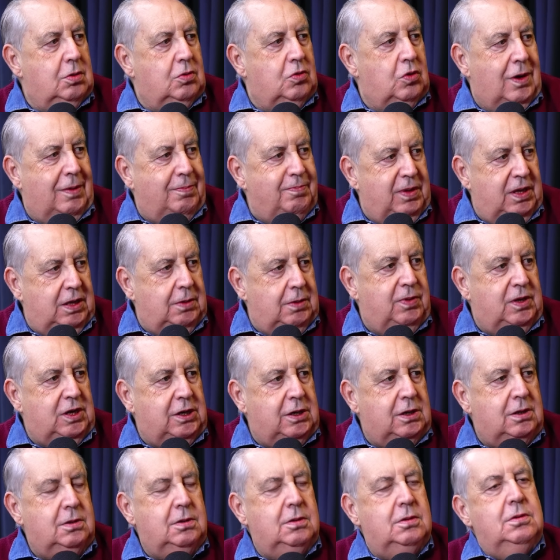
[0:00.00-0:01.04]
com a
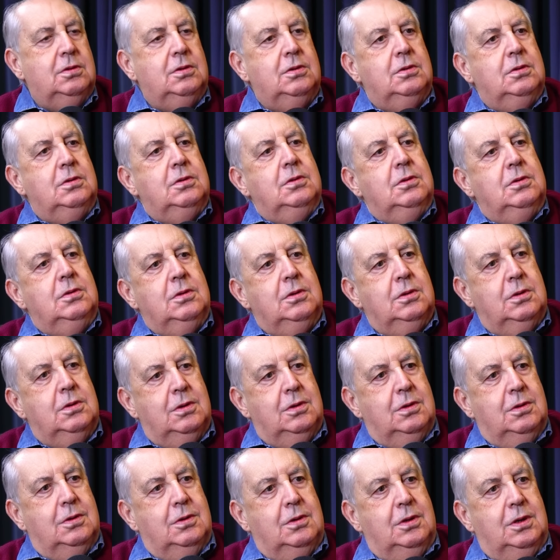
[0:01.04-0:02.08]
bíblia. Sim. Religioso.
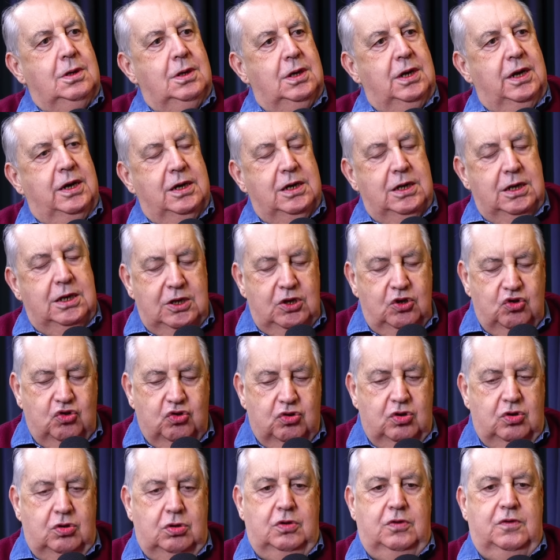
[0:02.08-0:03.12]
Sim, religioso. Ele é
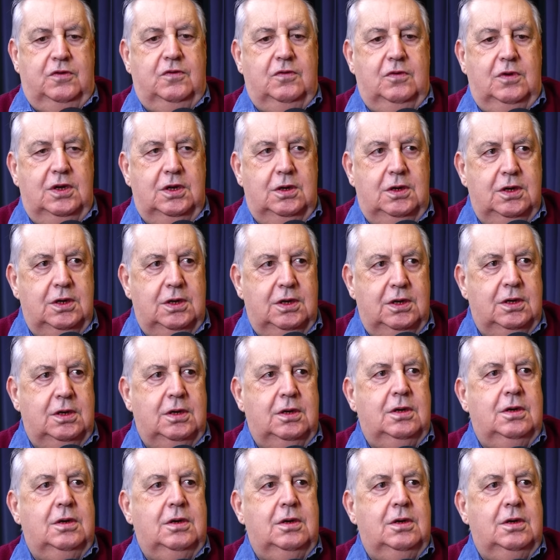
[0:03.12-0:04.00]
religioso. É um ele técnico é,